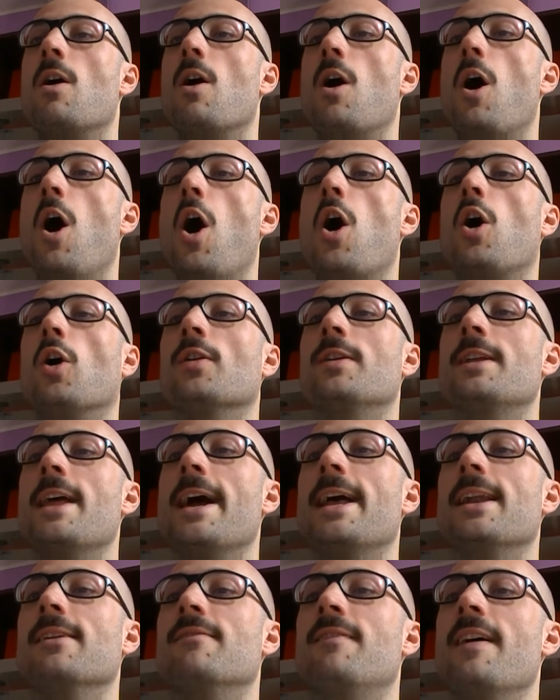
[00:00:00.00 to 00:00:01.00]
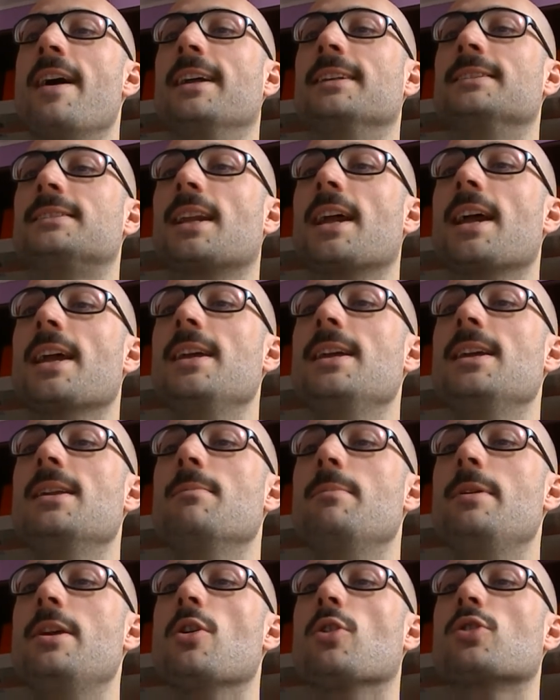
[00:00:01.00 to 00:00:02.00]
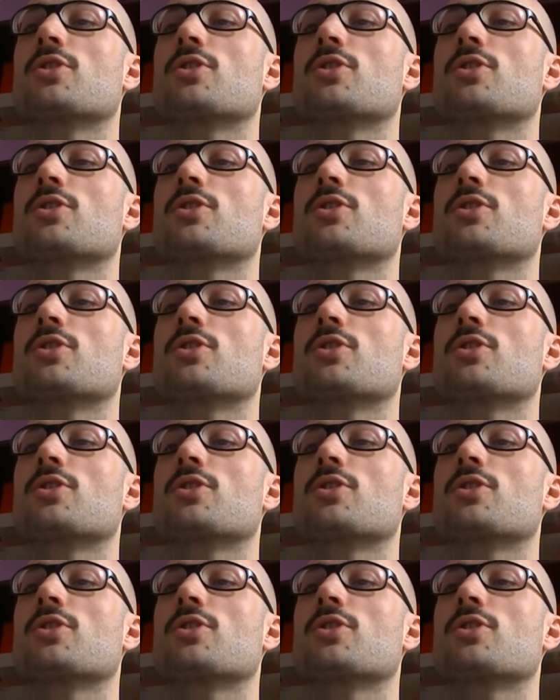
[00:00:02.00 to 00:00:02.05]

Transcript: Ho nel ventre il mio